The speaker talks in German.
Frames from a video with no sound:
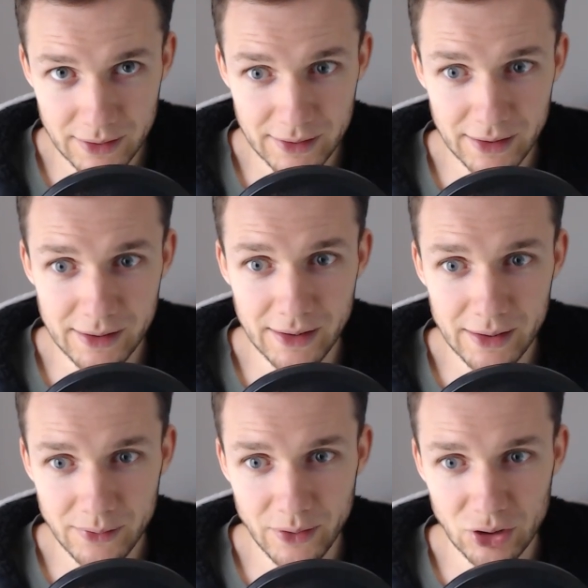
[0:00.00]
dass ihr das
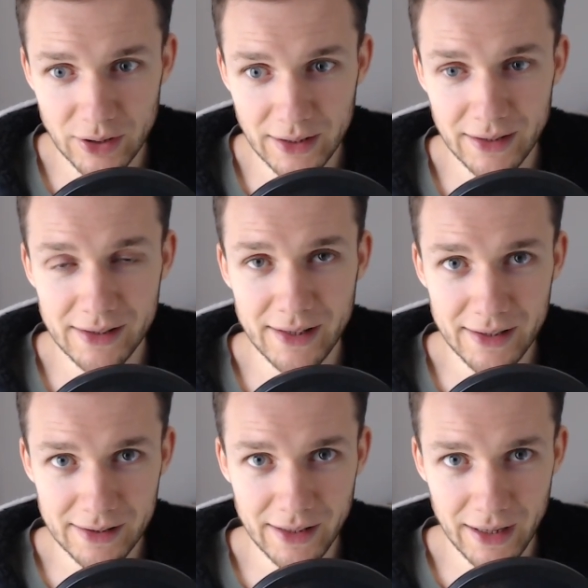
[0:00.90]
versteht, dass
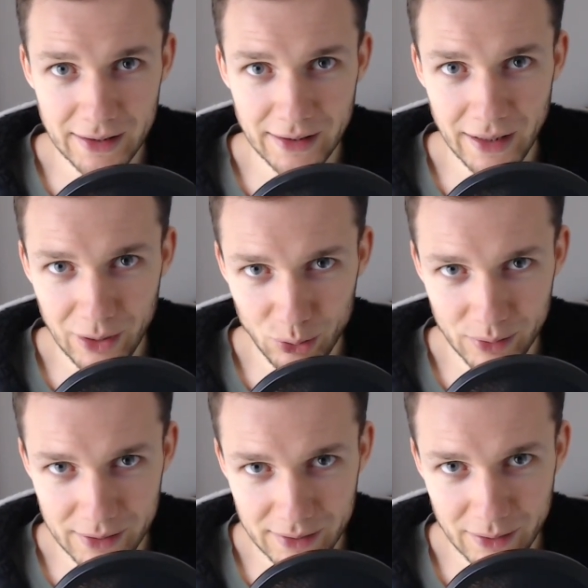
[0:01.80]
das keine Nahrung
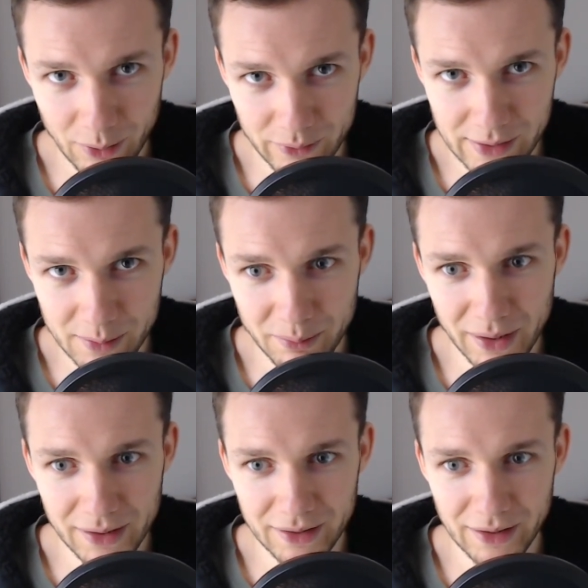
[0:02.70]
ist auf diesem
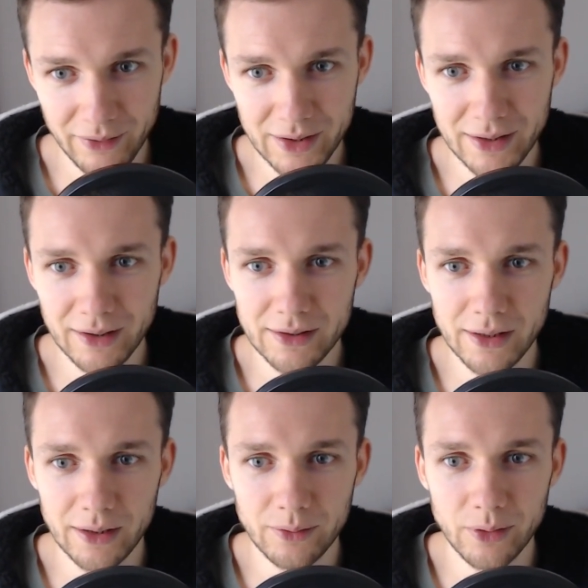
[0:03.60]
Bild, ja, was da
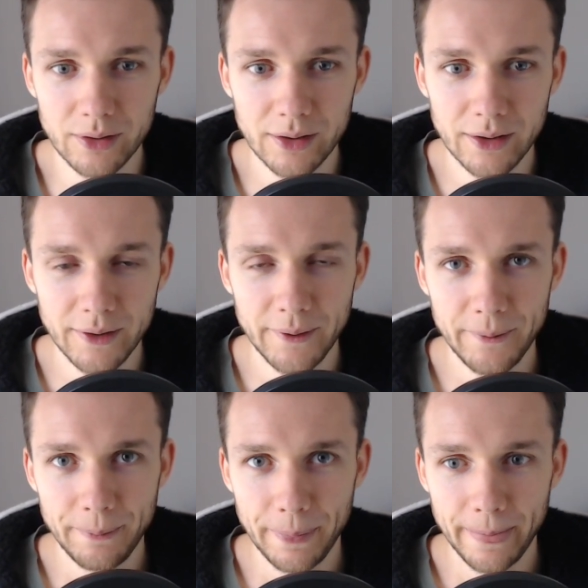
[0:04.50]
gezeigt wird.
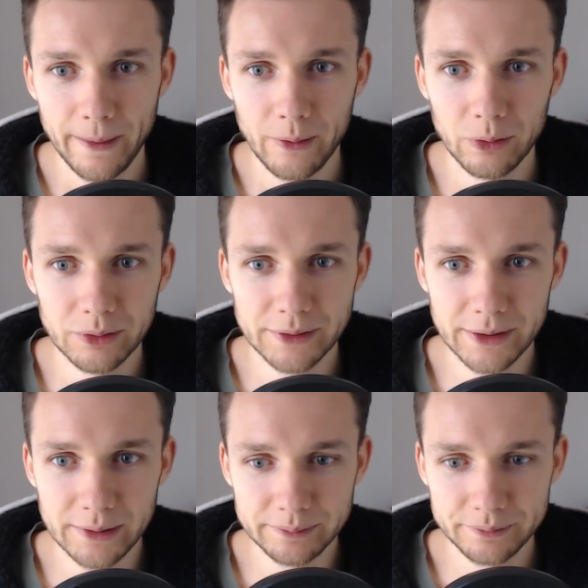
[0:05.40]
Und
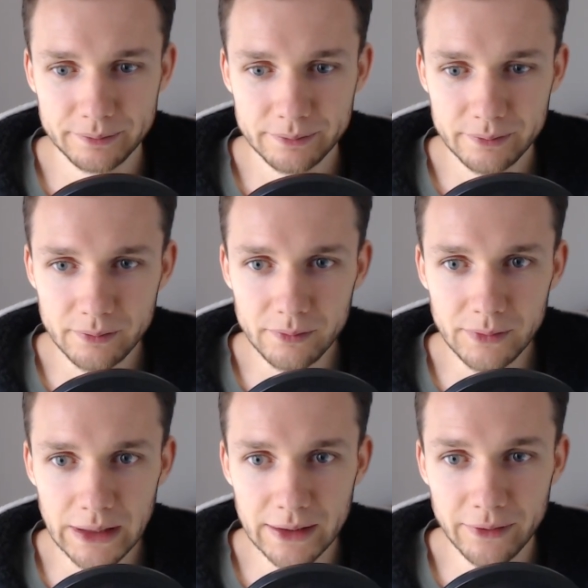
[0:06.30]
ähm,
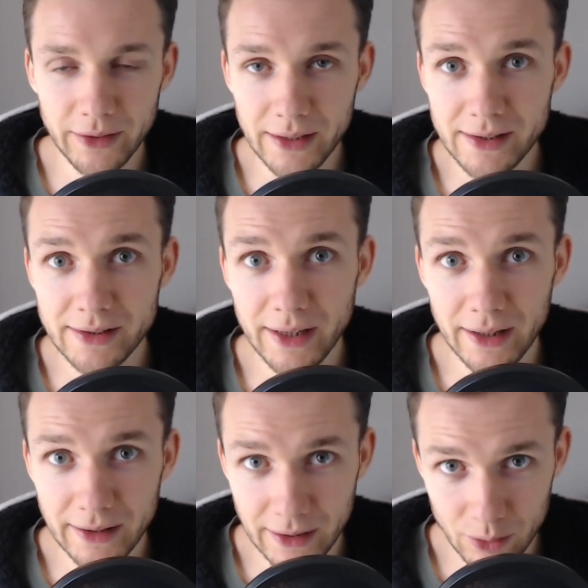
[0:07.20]
eine pflanzliche
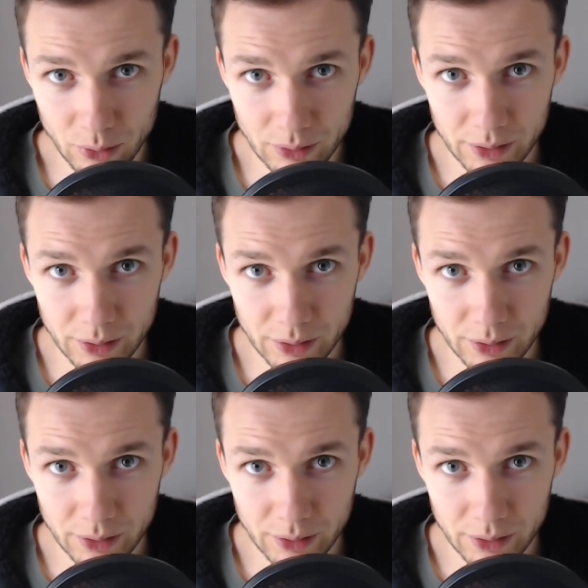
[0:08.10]
Ernährung